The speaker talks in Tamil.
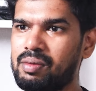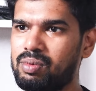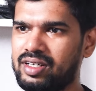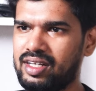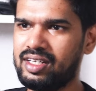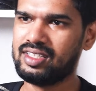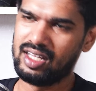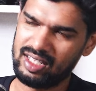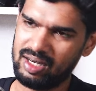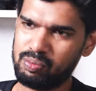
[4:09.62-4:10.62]
டேபிள் டென்னிஸ்
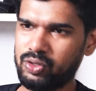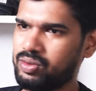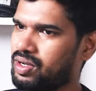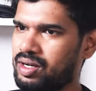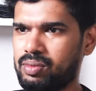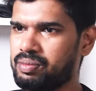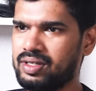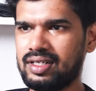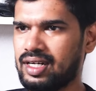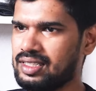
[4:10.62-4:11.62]
அதெல்லாம் பொதுவாக நம்ம
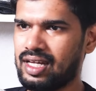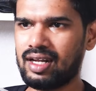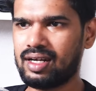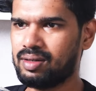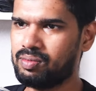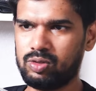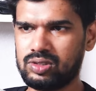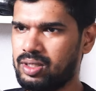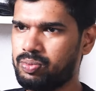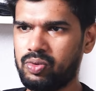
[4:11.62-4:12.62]
மிடில் கிளாஸ் ஆளுங்கெல்லாம்
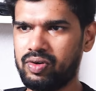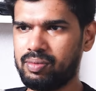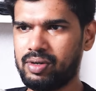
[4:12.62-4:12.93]
மோஸ்ட்லி போகவே